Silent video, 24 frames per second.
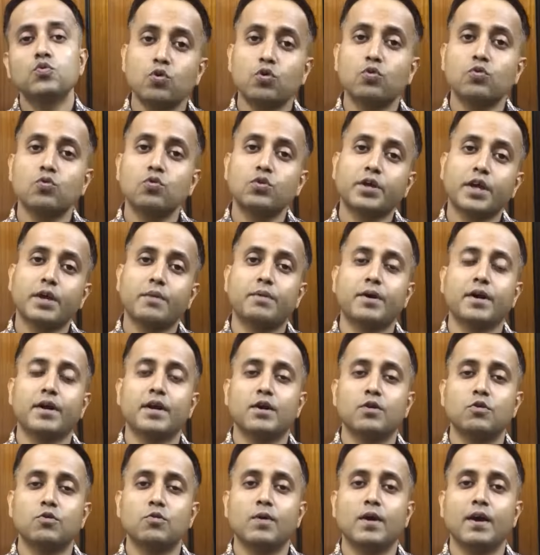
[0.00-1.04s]
कूट कूट के
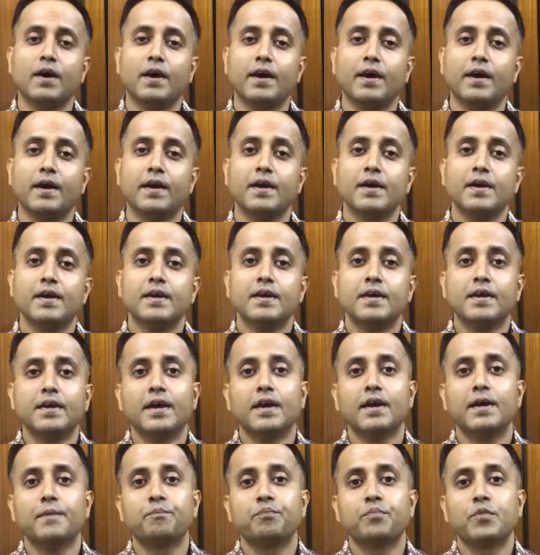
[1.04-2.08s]
भरा हुआ है
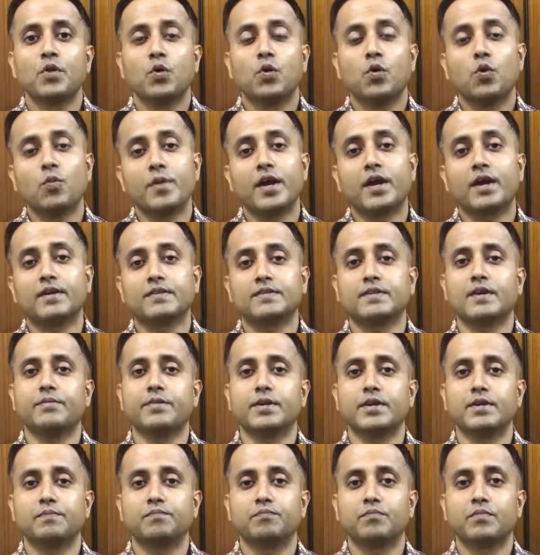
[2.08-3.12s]
ये ओमेगा
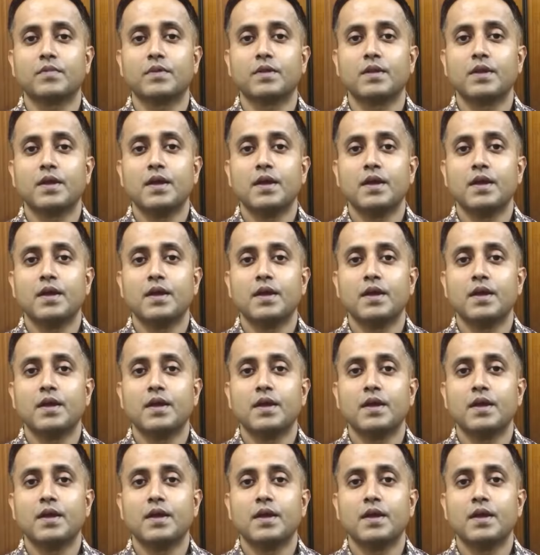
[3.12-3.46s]
सेवन